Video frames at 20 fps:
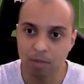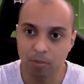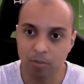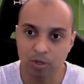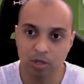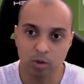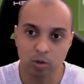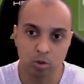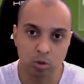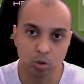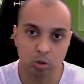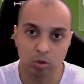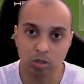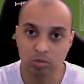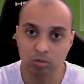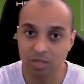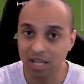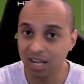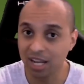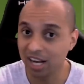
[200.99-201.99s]
Porque o jogo não
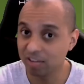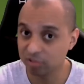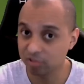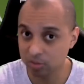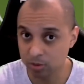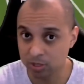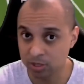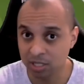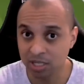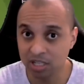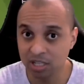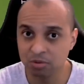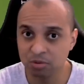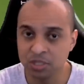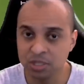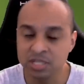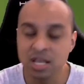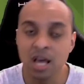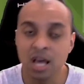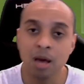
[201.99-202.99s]
tem gráficos
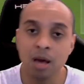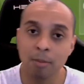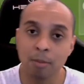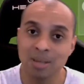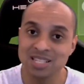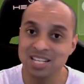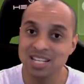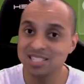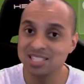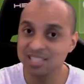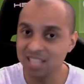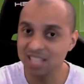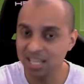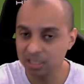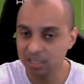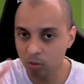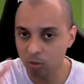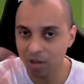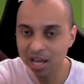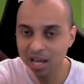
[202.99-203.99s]
incríveis, mas eles
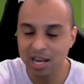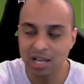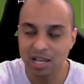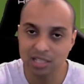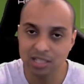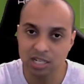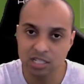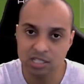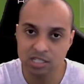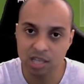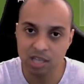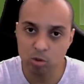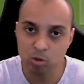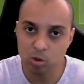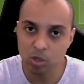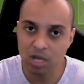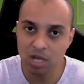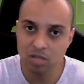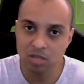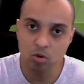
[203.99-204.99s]
tentam caracterizar o
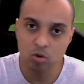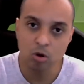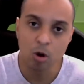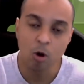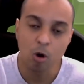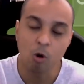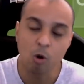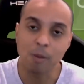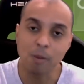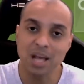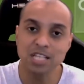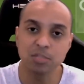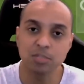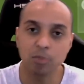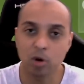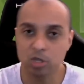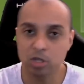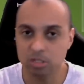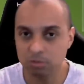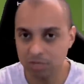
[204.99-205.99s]
jogador o mais
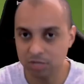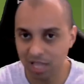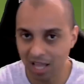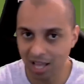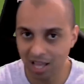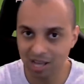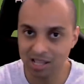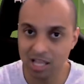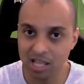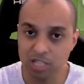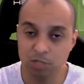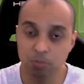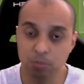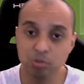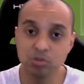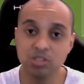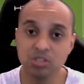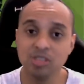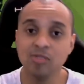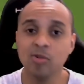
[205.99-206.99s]
próximo da realidade
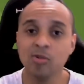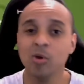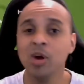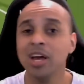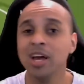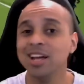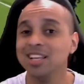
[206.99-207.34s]
possível.